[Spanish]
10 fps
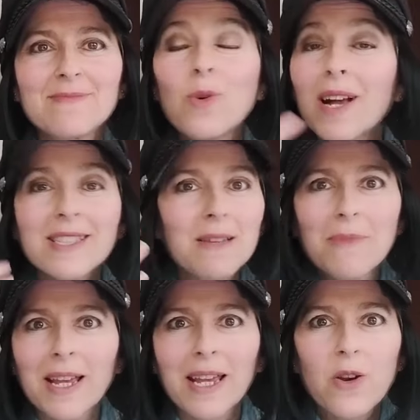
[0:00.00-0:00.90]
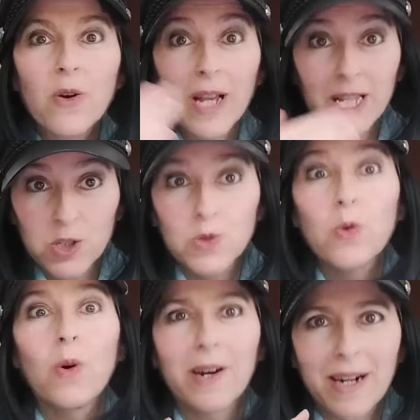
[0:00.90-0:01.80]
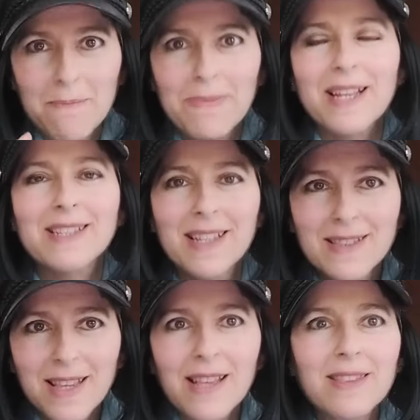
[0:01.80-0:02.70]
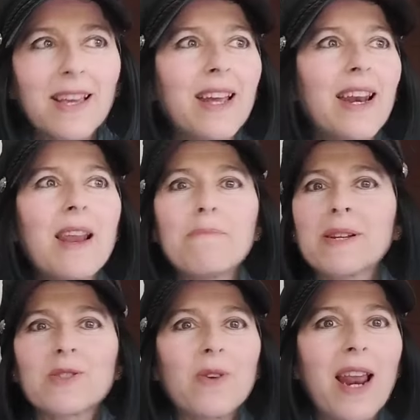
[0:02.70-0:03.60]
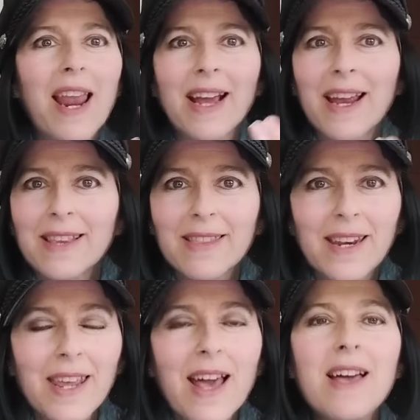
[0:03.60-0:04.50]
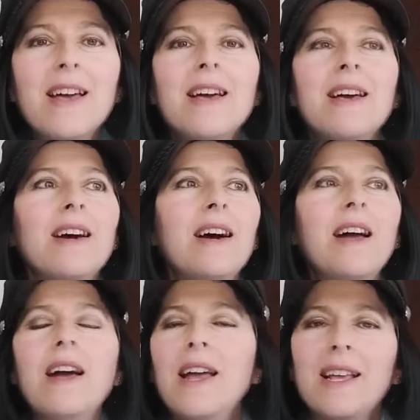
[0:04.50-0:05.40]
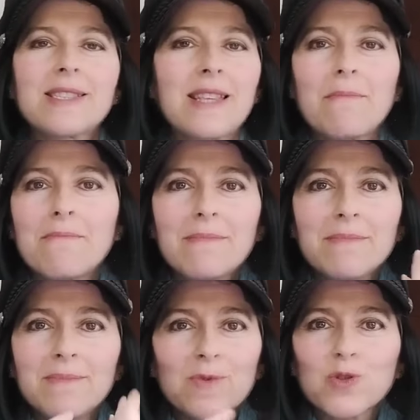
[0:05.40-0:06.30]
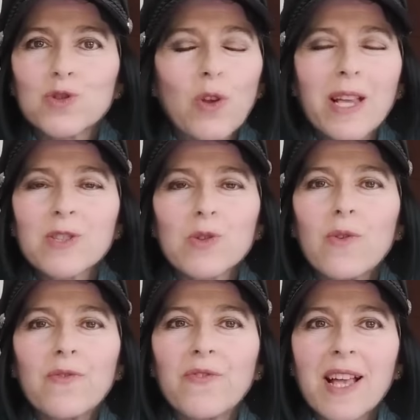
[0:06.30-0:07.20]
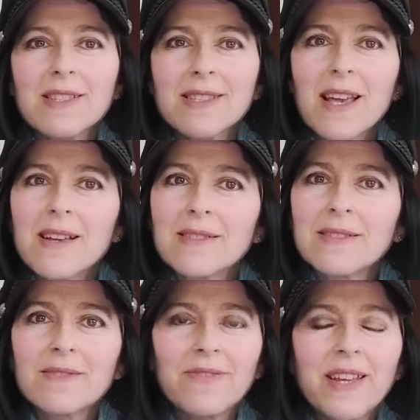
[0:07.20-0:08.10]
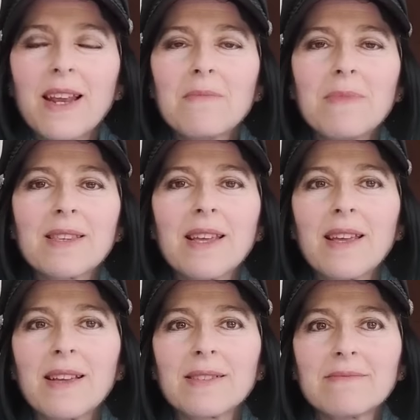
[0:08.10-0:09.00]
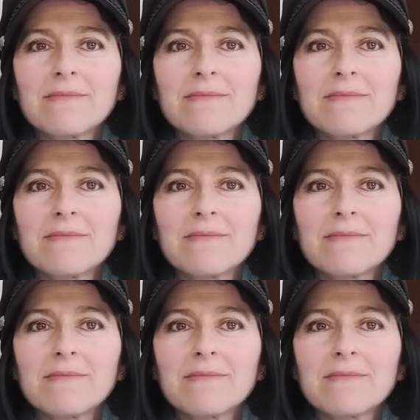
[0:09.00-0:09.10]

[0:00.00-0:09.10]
Nunca se imaginó que su representante, que era la persona a la que le tenía este, toda su confianza, finalmente